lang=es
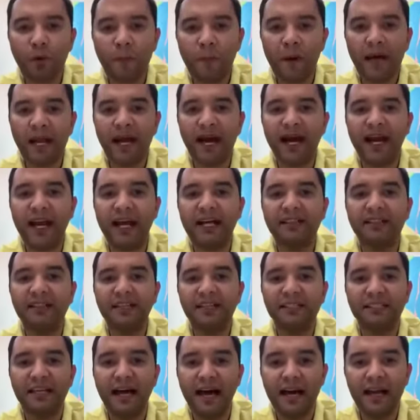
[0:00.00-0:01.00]
para
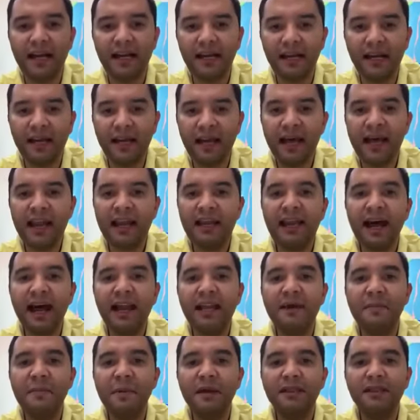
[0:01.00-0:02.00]
garantizarle la
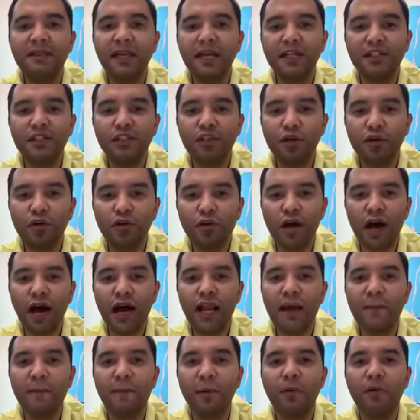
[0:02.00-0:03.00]
alimentación a la
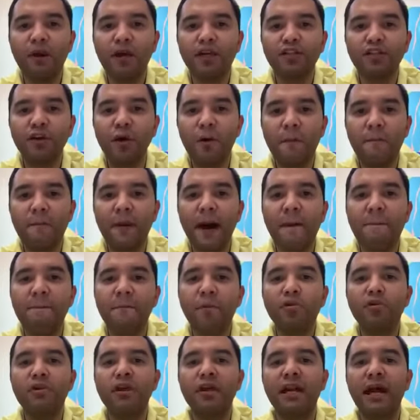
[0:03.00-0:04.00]
población más
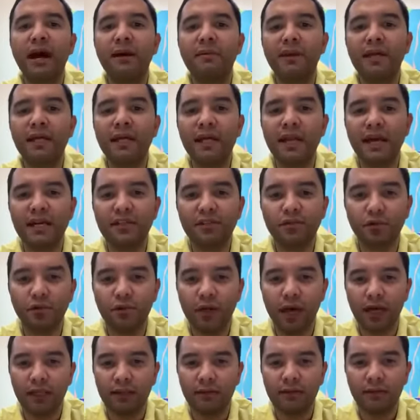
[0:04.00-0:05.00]
vulnerable de la
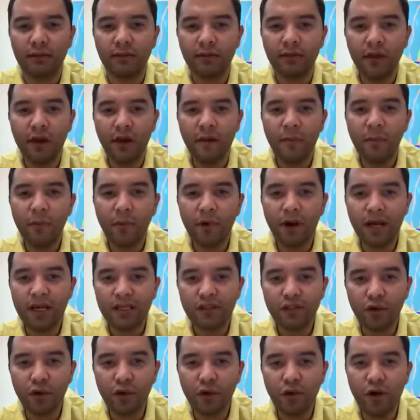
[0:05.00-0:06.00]
ciudad. Por
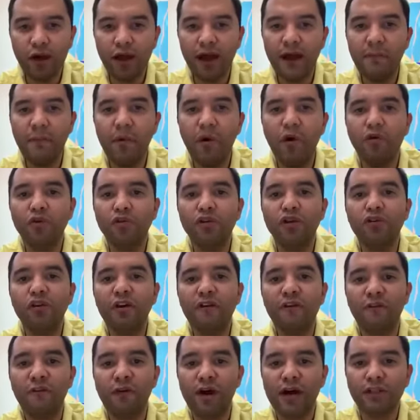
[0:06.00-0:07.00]
eso hemos unido
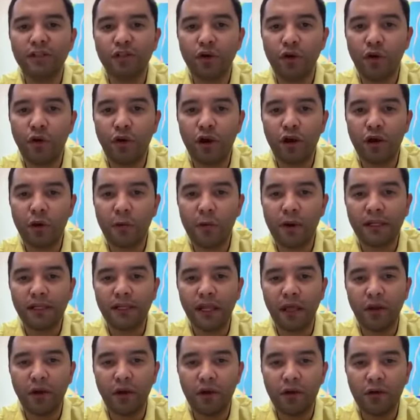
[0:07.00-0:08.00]
esfuerzos con el
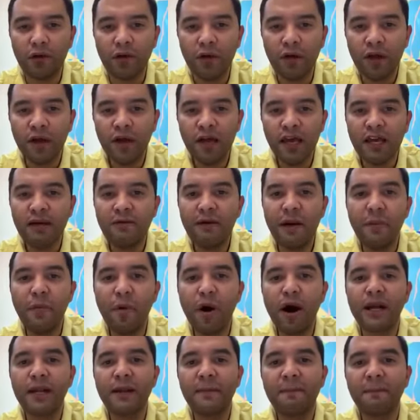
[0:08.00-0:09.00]
gobernador y vamos a
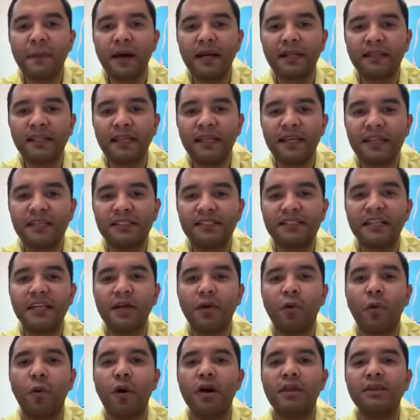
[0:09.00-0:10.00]
repartir
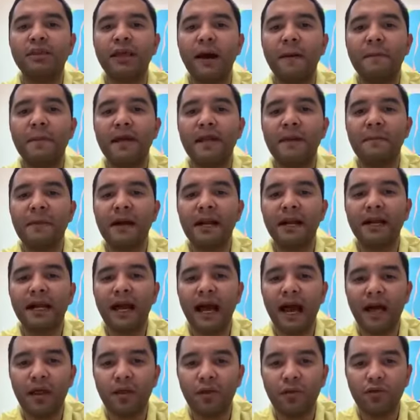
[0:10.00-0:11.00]
50 mil
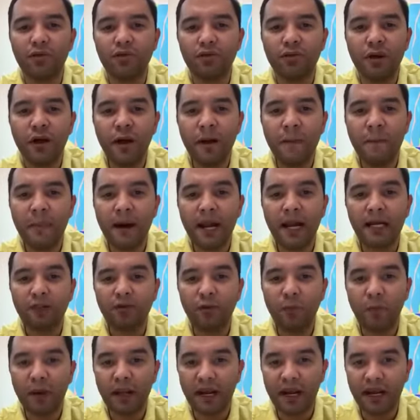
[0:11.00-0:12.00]
mercados para
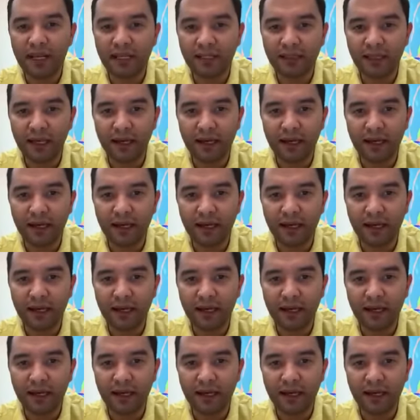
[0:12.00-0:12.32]
superar esta